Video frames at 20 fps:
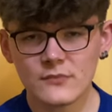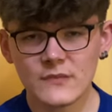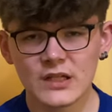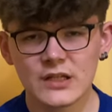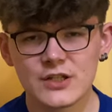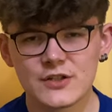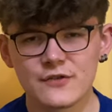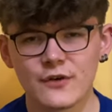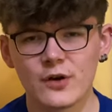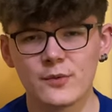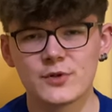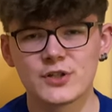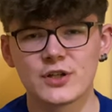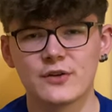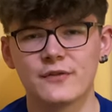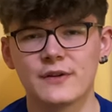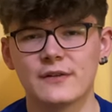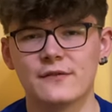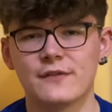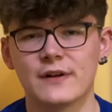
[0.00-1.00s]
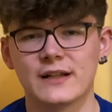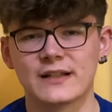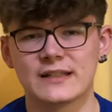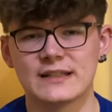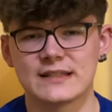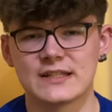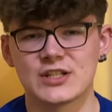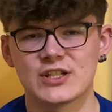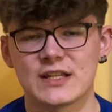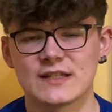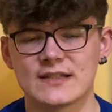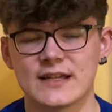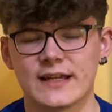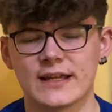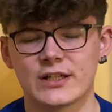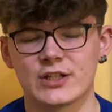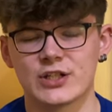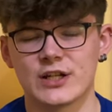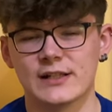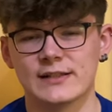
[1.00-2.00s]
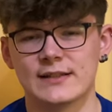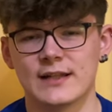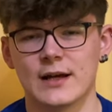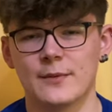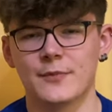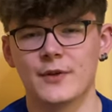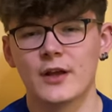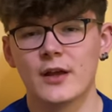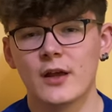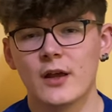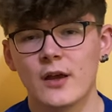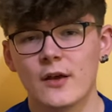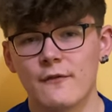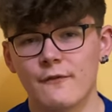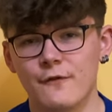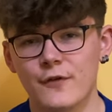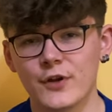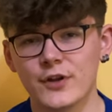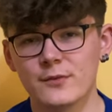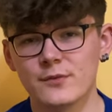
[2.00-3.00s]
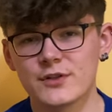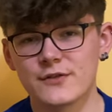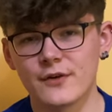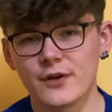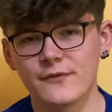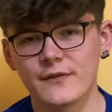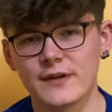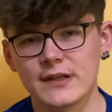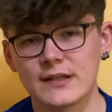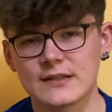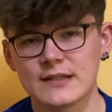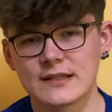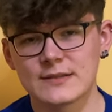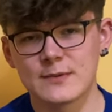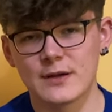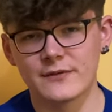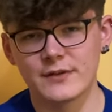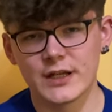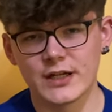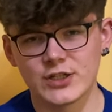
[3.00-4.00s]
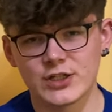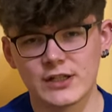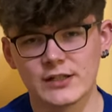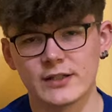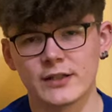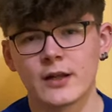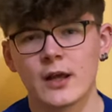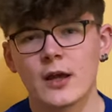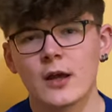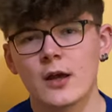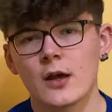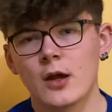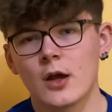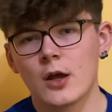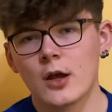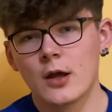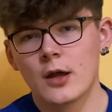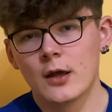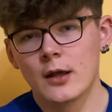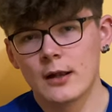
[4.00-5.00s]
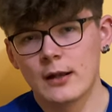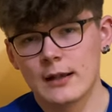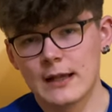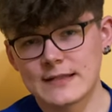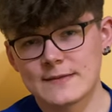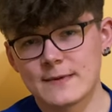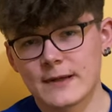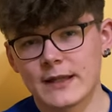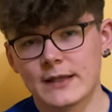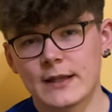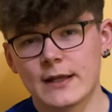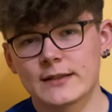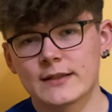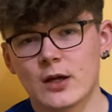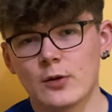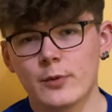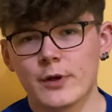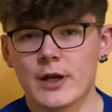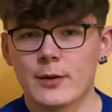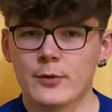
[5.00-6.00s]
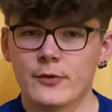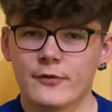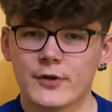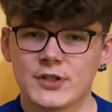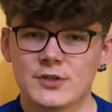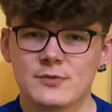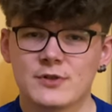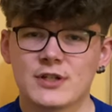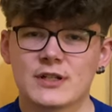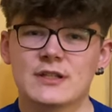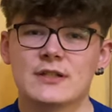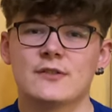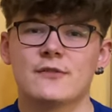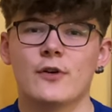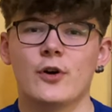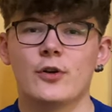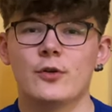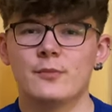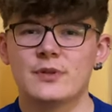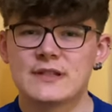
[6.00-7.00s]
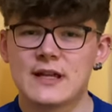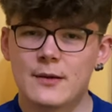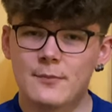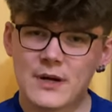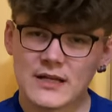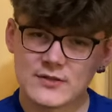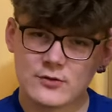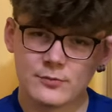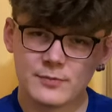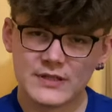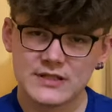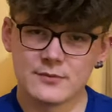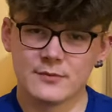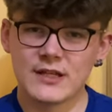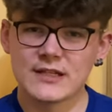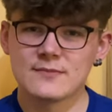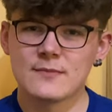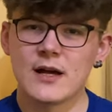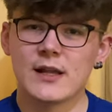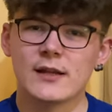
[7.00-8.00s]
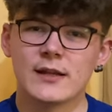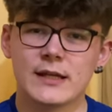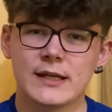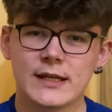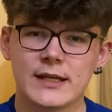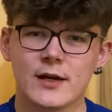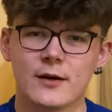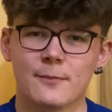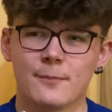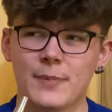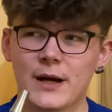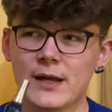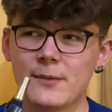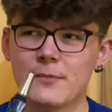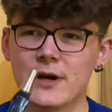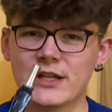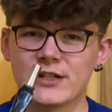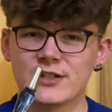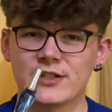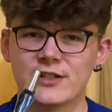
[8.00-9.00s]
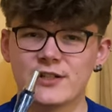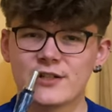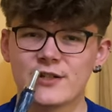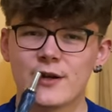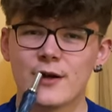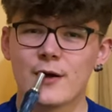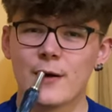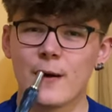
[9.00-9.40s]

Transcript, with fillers: Ich freue mich auf jeden Fall riesig, dass ihr eingeschaltet habt würde mich freuen, wenn ihr das nächste Mal wieder einschaltet. Lasst mir gerne ein Like da über ein Abo, würde ich mich riesig freuen. Und bis dahin macht's gut, bis zum nächsten Mal hier bei MySheesh.